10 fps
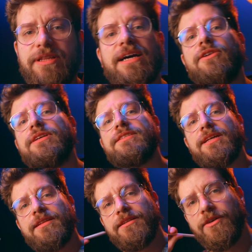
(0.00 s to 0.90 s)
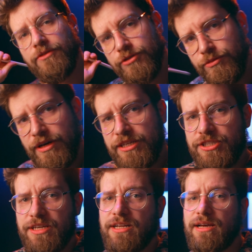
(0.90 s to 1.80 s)
i na koniec standardowo
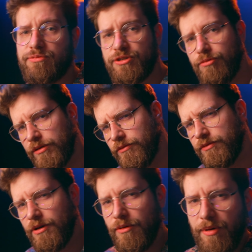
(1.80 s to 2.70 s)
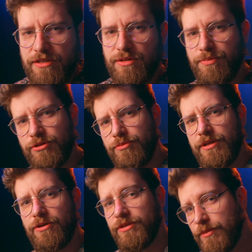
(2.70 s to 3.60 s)
otrzymajcie kilka przykładów, no bardzo
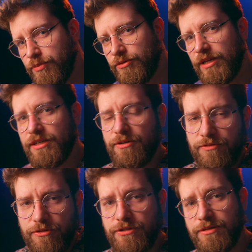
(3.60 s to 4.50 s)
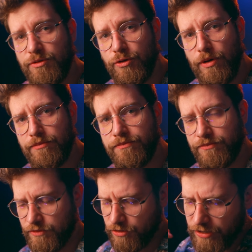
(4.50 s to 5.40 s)
podobnego typu na nierówności z modułem.
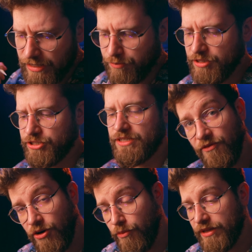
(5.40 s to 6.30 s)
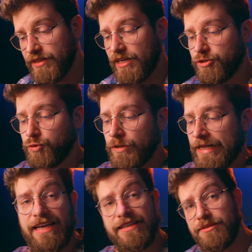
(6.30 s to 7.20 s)
No i napiszcie w komentarzu,
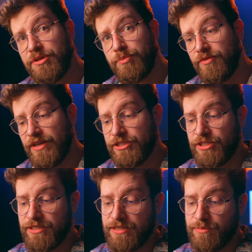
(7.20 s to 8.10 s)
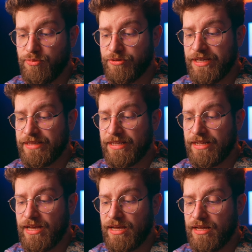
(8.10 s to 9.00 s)
jakie są odpowiedzi typu
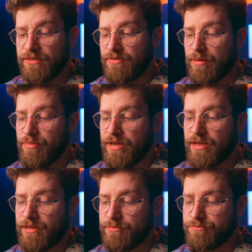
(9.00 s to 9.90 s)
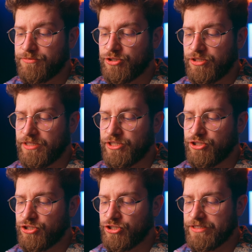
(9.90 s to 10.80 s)
1a, 2b, czy też
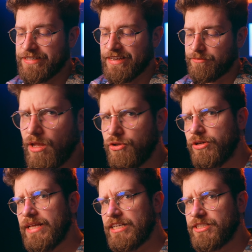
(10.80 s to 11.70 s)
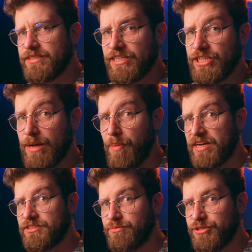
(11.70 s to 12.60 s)
3C. No i dajcie znać, jak
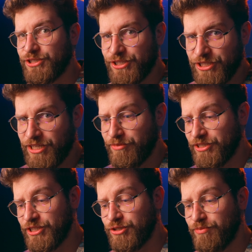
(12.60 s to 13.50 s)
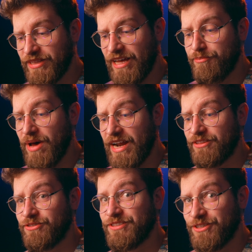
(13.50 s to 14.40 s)
bardzo byście chcieli mieć też
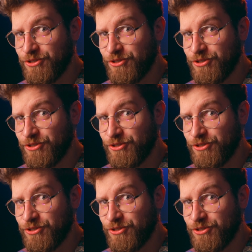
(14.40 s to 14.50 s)
maraton z